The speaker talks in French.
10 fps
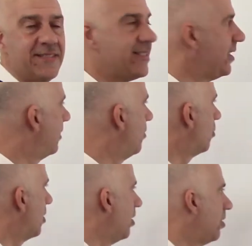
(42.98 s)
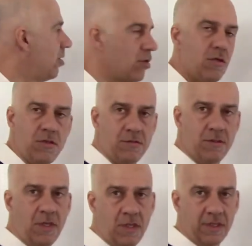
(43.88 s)
Tu sais. Donc,
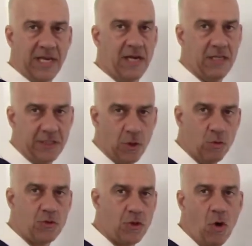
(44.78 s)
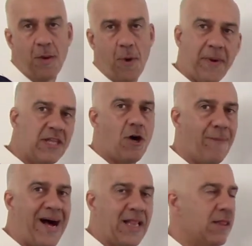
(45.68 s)
quand les choses sont à peu près
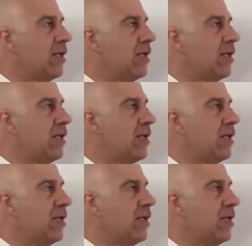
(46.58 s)
normales.